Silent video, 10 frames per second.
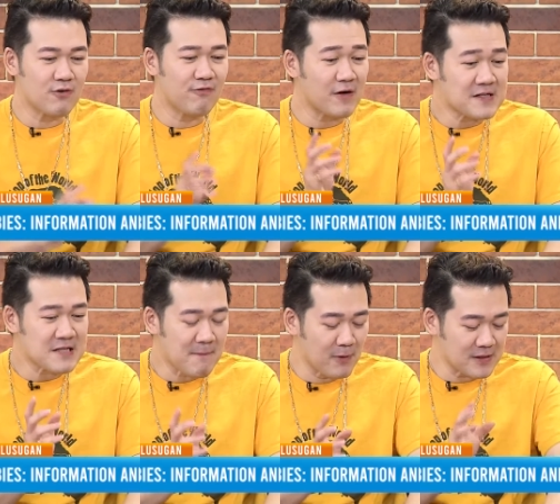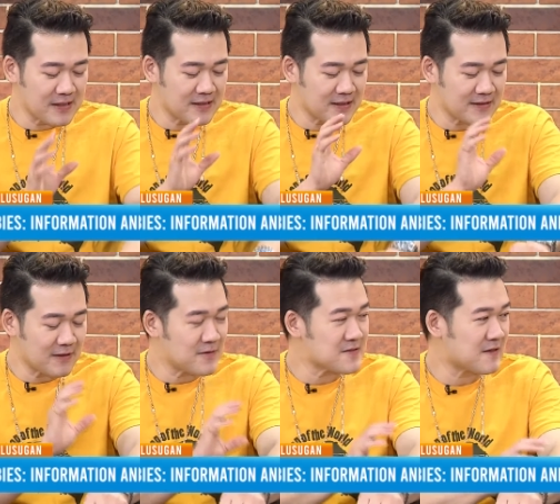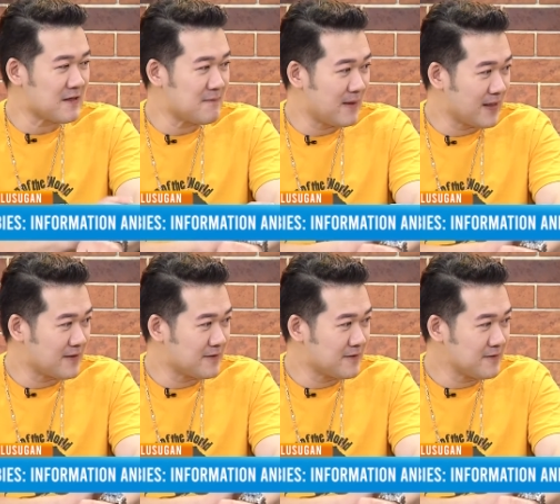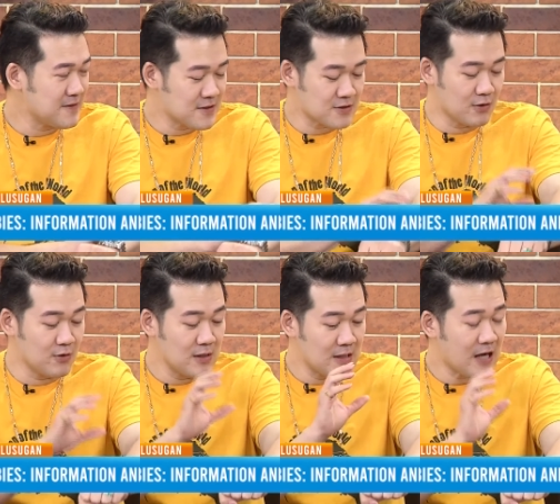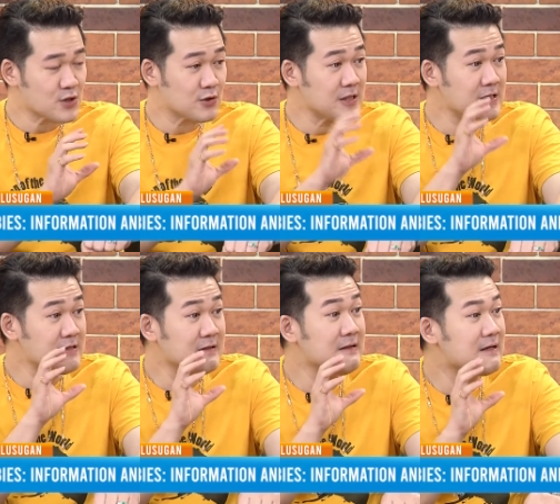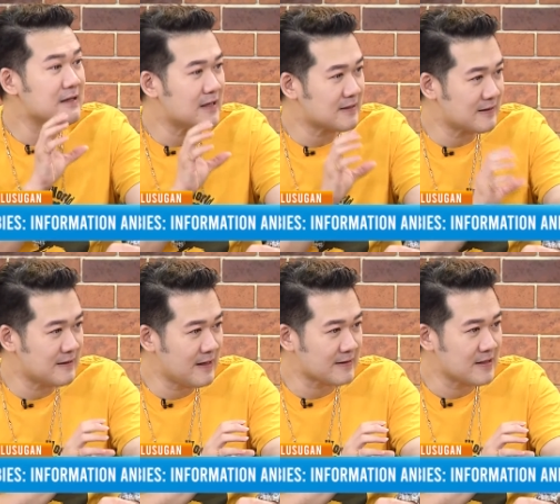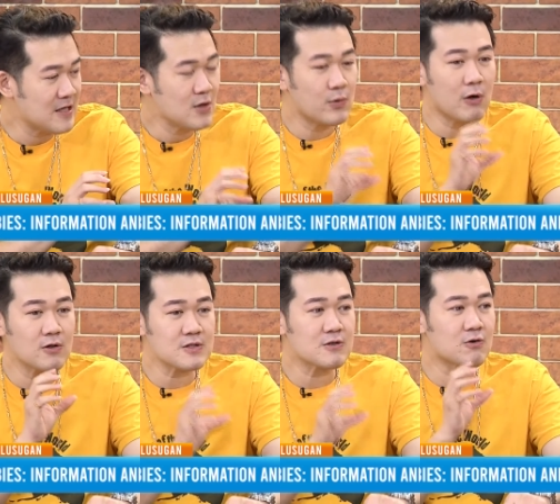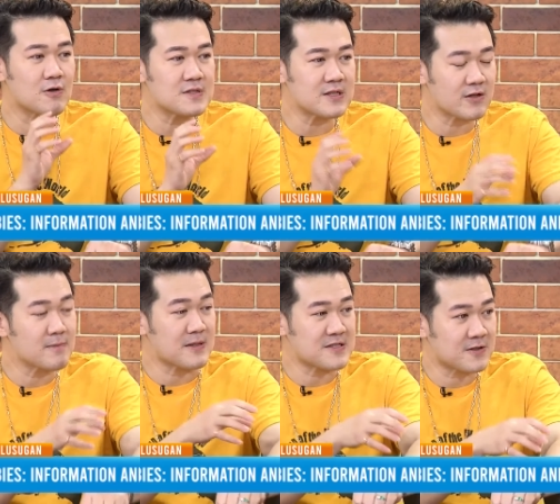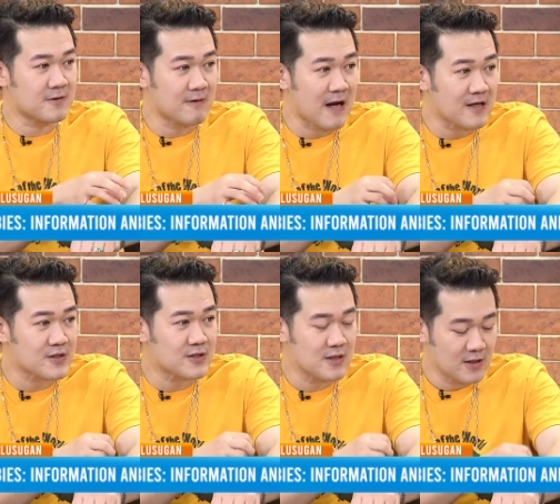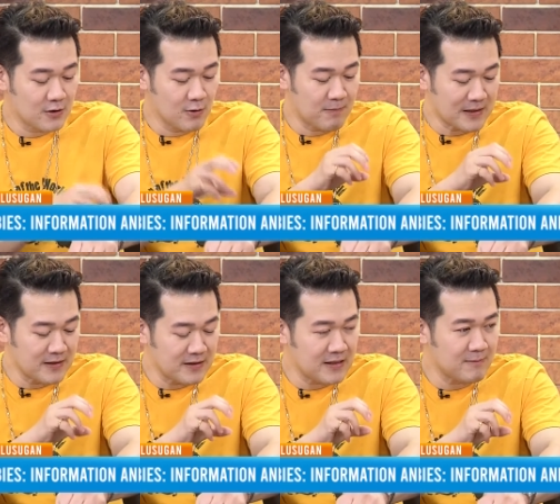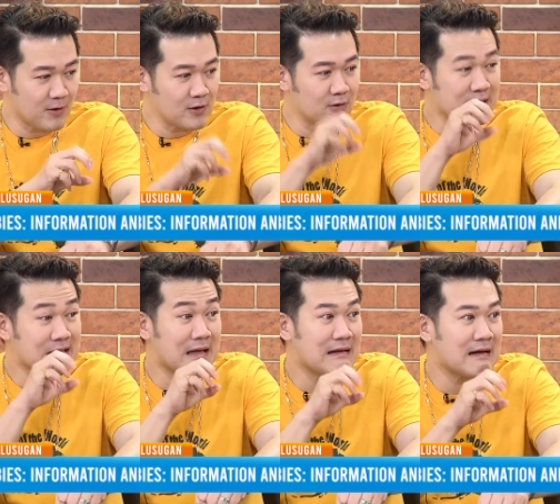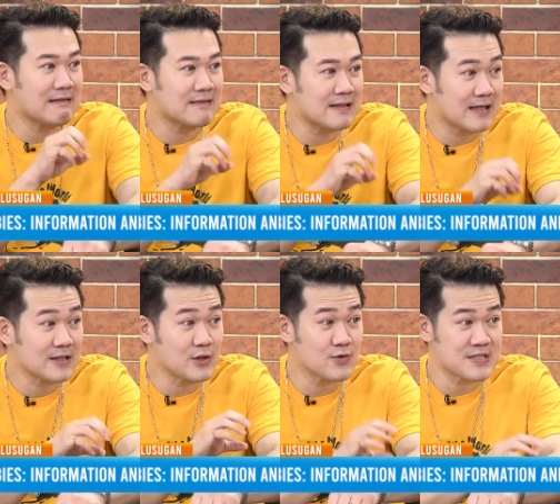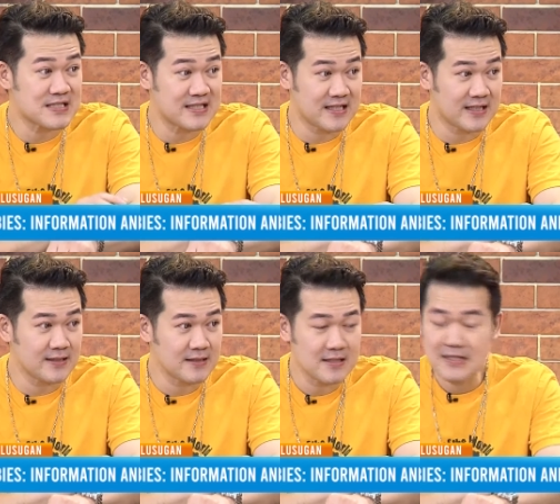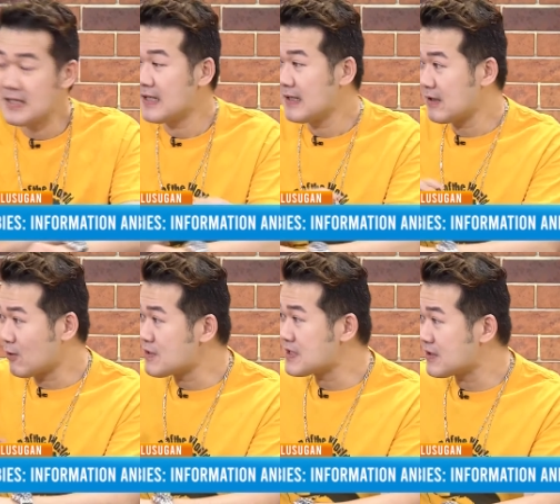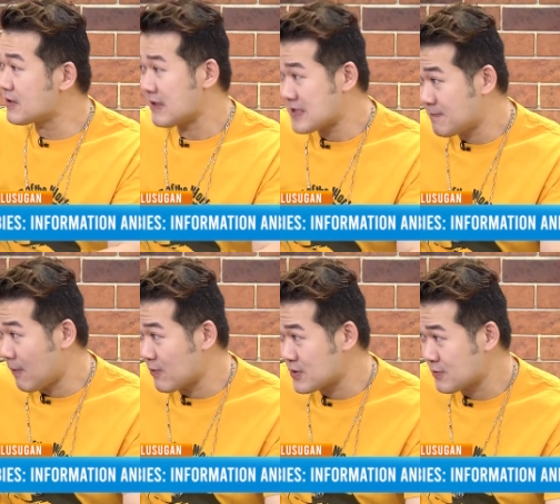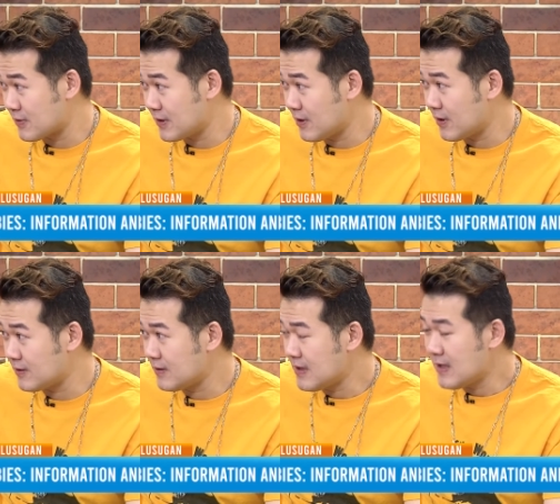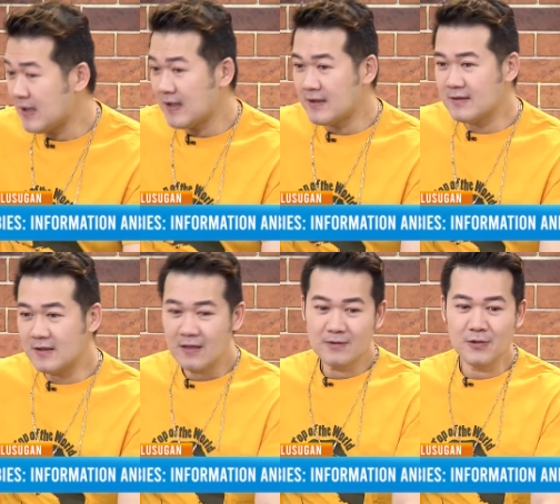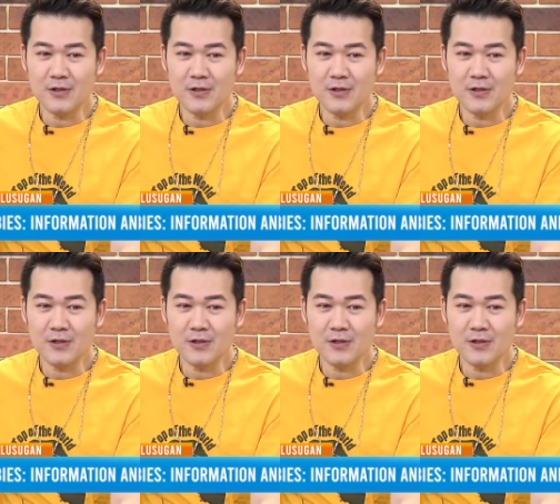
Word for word: So, for example, kinagat ako sa kamay, no? Okay. So, actually, hindi lang nga kagat. We also consider ma-scratch, yung pagninibol, yung ginangat-ngat, yung skin. Mm -hmm. Considered exposure yon. Mm-hmm. Okay.